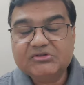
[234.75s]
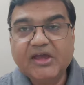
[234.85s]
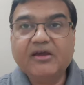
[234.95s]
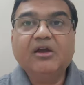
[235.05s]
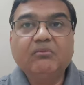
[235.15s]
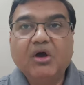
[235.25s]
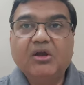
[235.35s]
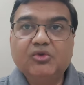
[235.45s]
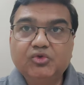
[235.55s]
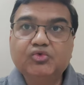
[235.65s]
सेकंड
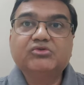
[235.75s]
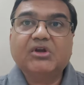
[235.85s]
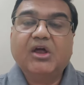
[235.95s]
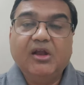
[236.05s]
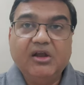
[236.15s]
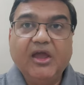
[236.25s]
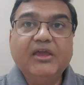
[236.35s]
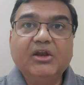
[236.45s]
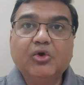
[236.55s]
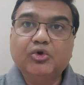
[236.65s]
बार दूसरा
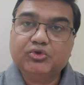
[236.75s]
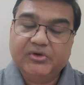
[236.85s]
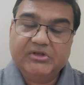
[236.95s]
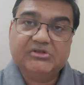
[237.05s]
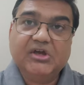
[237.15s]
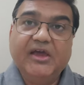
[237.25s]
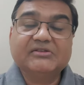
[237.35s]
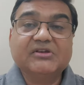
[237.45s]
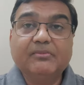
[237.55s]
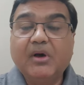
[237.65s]
नहीं रखो तो अच्छा
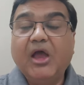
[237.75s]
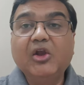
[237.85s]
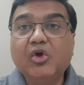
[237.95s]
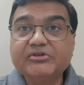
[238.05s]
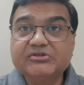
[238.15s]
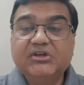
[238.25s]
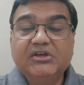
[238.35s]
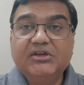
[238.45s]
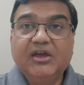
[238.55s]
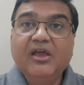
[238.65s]
ऐसा बायलॉस
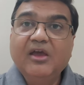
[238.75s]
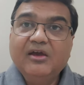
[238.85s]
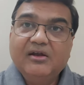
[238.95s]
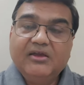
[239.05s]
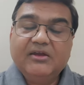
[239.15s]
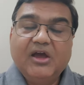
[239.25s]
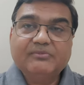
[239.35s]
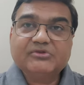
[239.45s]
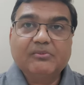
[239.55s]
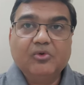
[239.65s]
नहीं है लेकिन
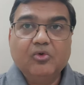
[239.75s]
आप सब